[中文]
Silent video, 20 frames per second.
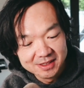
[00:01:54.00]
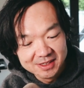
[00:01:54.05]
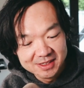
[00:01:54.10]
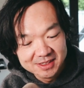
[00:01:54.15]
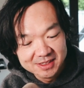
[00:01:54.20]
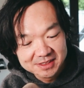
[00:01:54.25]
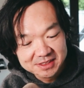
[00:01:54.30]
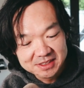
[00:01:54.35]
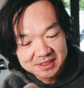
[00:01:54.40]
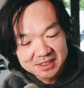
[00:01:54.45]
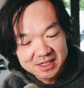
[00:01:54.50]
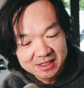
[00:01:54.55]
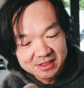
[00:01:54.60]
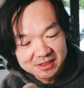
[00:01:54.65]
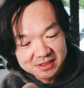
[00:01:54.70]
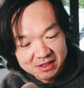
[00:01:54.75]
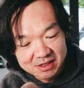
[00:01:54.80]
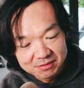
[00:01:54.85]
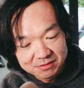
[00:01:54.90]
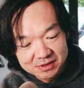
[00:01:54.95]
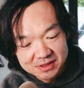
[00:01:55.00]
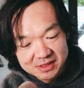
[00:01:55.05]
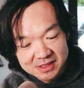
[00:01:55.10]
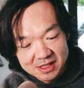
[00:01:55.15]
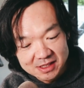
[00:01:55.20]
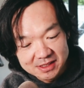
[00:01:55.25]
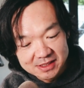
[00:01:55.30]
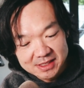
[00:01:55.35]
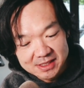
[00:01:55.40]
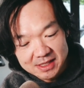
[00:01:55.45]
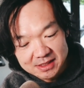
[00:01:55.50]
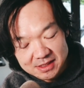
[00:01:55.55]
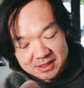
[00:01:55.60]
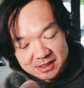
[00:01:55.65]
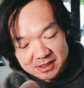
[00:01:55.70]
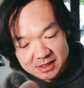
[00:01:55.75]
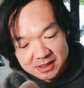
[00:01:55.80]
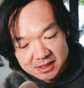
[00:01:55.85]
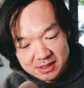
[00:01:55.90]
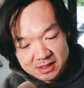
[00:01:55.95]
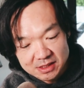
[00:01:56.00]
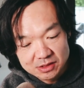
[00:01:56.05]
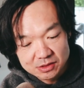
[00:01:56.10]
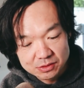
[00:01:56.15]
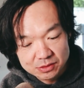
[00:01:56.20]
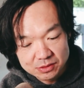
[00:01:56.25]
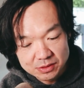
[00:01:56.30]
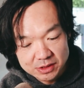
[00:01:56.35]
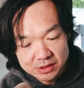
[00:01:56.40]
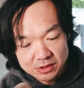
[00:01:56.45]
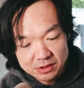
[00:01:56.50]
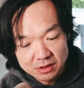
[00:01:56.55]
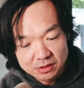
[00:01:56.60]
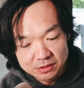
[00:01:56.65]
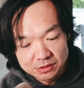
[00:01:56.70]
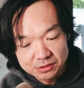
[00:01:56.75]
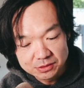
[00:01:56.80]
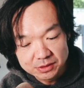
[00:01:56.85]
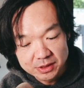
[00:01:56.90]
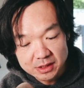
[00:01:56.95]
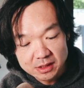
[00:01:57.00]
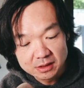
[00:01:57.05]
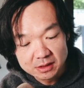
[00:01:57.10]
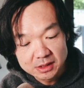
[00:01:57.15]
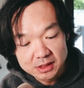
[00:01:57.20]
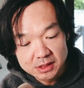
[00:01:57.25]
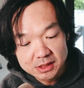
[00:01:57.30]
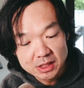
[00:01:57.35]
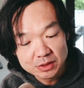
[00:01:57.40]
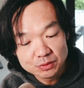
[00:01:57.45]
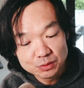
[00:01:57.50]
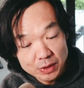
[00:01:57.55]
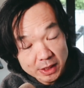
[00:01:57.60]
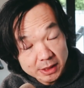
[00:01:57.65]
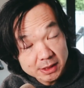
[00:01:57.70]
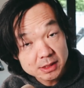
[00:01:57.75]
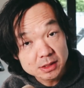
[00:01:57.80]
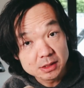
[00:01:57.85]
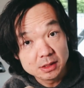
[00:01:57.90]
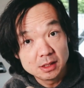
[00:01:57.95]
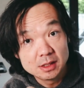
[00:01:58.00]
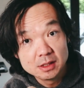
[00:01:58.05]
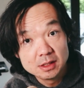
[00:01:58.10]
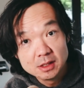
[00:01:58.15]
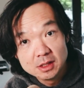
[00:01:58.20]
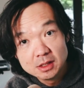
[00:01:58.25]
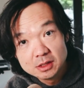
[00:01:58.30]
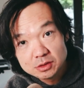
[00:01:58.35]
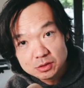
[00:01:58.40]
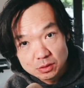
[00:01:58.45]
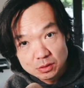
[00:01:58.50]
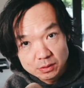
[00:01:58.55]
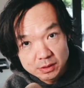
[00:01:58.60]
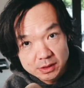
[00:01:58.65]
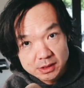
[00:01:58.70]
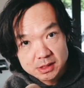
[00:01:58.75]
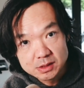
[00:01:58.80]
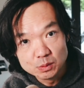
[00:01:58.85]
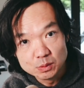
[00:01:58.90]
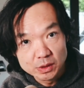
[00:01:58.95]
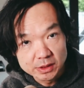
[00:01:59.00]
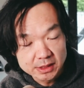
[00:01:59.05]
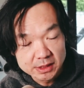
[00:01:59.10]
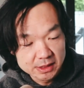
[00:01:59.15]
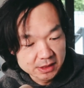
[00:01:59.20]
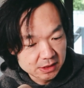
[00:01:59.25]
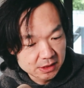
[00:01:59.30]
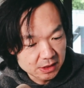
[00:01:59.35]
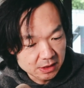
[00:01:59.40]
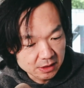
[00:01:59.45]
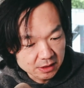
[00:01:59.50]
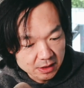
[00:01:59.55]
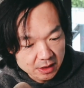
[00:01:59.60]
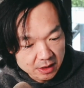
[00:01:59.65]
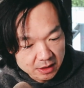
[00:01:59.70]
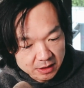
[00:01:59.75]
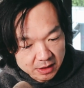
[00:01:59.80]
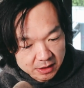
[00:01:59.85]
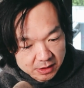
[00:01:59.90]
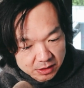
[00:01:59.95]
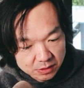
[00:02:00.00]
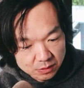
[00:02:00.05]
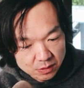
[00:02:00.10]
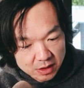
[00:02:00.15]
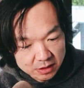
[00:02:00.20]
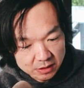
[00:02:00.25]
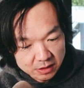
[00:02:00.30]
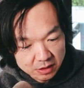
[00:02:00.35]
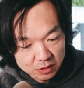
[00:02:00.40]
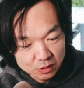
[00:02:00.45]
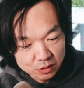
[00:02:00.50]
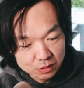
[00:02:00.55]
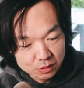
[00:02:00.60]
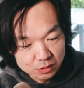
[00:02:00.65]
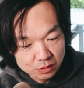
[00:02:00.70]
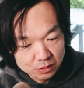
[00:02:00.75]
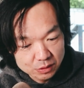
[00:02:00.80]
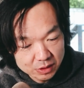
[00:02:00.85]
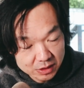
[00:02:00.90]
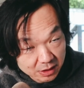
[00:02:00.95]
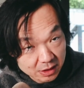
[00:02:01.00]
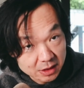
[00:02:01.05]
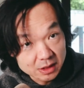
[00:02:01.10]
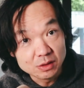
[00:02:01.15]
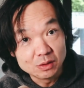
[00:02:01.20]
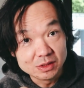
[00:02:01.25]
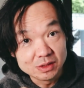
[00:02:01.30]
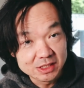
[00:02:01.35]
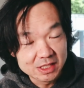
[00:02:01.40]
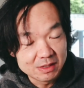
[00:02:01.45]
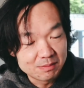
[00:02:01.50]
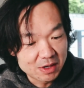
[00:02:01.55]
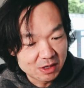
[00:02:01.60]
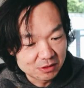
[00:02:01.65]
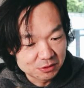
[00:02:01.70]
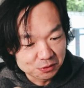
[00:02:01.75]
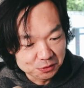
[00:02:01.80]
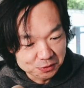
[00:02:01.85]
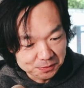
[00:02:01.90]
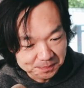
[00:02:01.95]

今天呢，想分享一下自己四十岁之后学到的一些原则，作为自我提醒，也希望能够对你有一些帮助。